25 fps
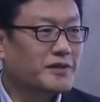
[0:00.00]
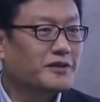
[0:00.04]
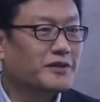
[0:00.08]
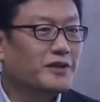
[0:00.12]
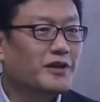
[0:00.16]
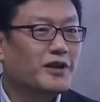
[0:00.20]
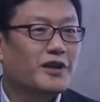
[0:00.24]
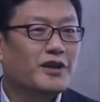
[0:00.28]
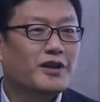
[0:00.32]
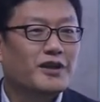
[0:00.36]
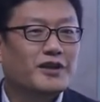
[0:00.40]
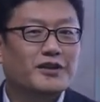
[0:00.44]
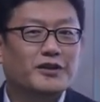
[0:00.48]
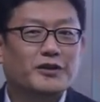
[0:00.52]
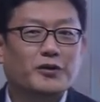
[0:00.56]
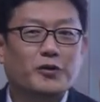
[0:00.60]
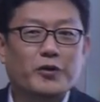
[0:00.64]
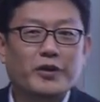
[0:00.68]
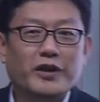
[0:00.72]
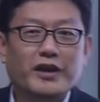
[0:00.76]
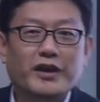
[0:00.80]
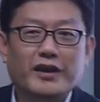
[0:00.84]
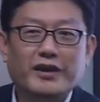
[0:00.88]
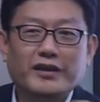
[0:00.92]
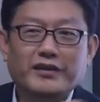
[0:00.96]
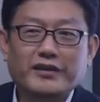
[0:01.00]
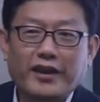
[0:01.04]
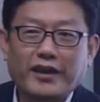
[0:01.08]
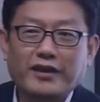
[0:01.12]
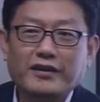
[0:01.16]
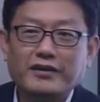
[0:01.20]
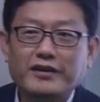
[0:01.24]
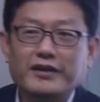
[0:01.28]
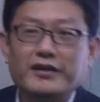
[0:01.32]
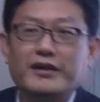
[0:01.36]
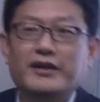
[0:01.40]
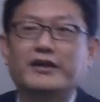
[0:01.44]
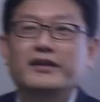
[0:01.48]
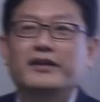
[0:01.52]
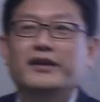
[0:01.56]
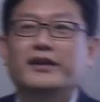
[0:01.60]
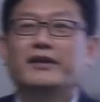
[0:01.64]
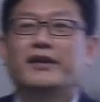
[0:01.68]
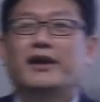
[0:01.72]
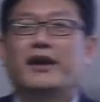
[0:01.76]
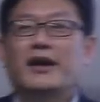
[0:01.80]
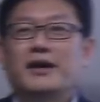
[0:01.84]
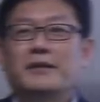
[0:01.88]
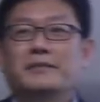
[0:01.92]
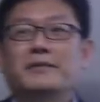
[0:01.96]
그래서 이 동양의 태극이라는 게
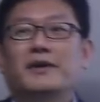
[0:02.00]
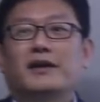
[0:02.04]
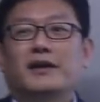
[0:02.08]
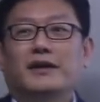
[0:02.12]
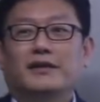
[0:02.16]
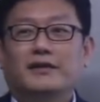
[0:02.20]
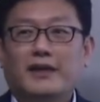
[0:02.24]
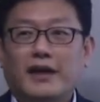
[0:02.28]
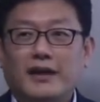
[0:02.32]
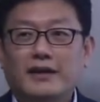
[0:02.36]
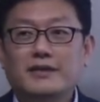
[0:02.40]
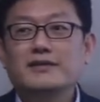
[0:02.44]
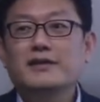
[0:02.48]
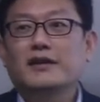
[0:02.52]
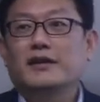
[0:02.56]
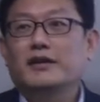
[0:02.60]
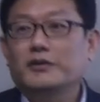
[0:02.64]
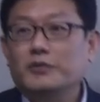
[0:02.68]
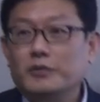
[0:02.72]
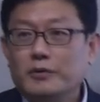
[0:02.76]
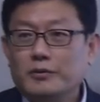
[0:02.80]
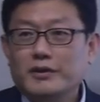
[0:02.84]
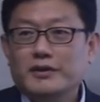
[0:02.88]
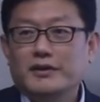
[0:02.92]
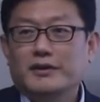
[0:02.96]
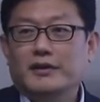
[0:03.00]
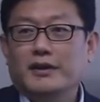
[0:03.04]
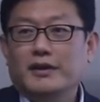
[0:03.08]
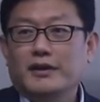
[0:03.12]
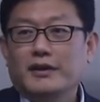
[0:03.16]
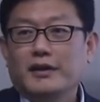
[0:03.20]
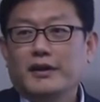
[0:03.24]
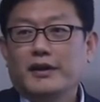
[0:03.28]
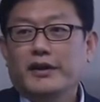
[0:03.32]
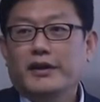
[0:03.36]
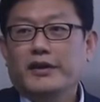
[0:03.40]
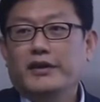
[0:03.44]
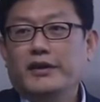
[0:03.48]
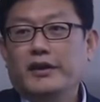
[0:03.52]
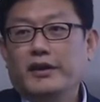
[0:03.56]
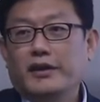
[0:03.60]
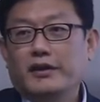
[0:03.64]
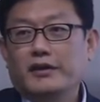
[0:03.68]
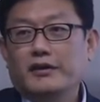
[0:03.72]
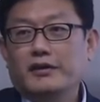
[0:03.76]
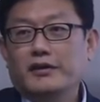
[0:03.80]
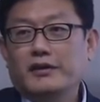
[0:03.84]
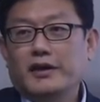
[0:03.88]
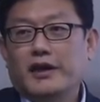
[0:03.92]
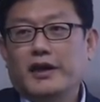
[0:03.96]
내가 말한 단자랑 똑같다. 이
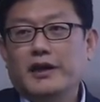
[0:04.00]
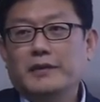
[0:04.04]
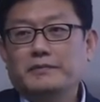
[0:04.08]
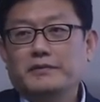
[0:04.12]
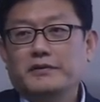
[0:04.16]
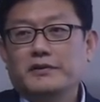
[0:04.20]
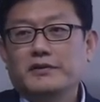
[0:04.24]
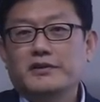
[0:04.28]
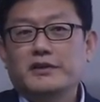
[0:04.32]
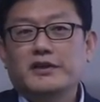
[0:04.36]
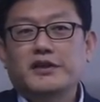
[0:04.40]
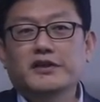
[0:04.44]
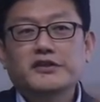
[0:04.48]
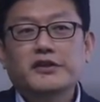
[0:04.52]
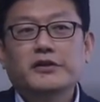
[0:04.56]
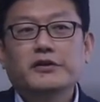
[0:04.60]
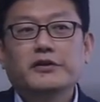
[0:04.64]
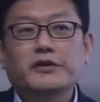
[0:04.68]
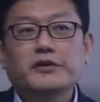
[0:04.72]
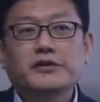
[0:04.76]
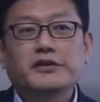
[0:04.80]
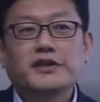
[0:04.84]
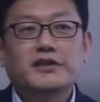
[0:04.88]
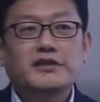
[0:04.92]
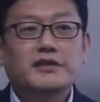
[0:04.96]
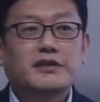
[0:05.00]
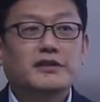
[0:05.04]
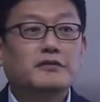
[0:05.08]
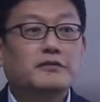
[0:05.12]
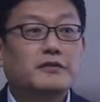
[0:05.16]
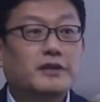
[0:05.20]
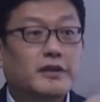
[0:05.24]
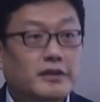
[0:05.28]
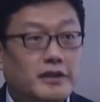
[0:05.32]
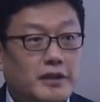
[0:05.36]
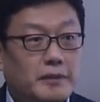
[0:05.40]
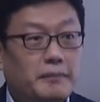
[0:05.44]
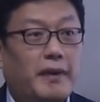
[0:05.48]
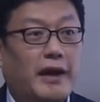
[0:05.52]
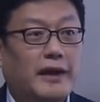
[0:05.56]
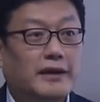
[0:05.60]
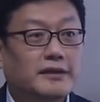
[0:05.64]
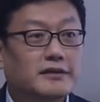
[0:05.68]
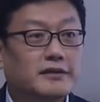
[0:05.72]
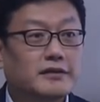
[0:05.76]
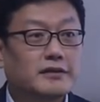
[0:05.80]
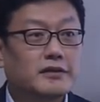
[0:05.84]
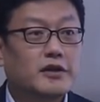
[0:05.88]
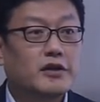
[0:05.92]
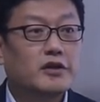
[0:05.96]
얘기를 라이프니츠가 선교사 친구한테
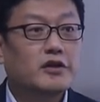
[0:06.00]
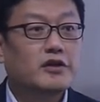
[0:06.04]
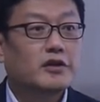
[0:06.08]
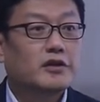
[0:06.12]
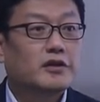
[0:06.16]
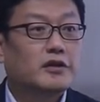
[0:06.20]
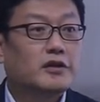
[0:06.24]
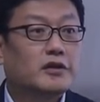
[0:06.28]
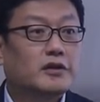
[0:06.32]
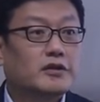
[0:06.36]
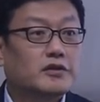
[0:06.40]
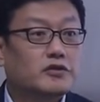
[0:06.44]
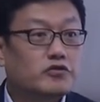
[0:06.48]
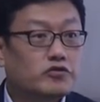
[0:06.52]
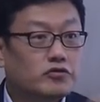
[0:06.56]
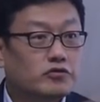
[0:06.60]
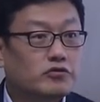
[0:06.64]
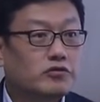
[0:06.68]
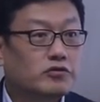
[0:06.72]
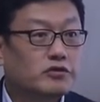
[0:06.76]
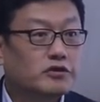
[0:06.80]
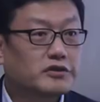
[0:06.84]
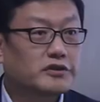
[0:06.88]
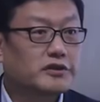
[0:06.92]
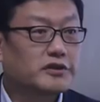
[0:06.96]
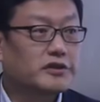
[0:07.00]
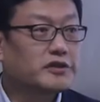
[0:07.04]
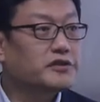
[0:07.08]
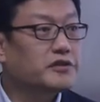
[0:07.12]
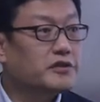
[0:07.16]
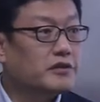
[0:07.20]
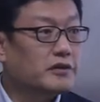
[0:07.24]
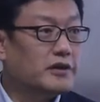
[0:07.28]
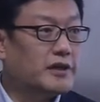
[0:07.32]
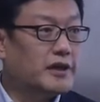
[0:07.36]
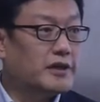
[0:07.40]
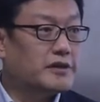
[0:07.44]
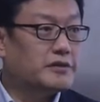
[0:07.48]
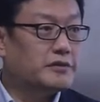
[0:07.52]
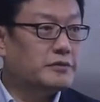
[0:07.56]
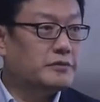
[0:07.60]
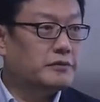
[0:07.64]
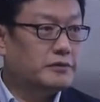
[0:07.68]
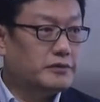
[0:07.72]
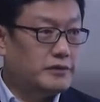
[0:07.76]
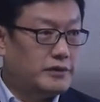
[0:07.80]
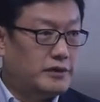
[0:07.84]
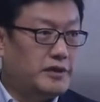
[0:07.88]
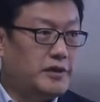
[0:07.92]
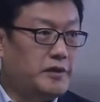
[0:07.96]
받은 어, 중국 서적을
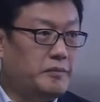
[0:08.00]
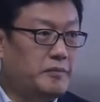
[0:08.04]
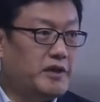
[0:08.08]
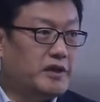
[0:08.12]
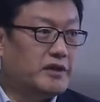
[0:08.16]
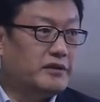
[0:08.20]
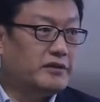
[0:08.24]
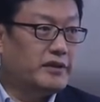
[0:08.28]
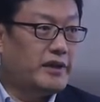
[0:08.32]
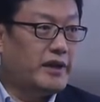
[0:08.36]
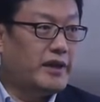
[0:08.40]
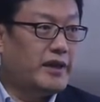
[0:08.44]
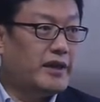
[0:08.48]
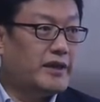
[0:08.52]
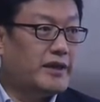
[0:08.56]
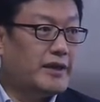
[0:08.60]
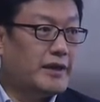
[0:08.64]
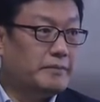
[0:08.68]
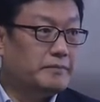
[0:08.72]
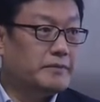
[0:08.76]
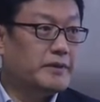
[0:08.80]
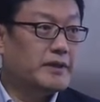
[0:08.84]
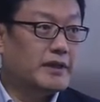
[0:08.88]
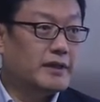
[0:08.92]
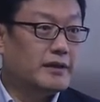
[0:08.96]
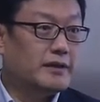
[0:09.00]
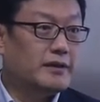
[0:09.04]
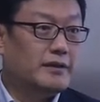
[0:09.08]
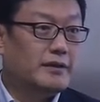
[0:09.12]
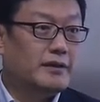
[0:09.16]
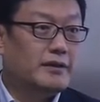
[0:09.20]
가지고 이미 그때 얘기합니다.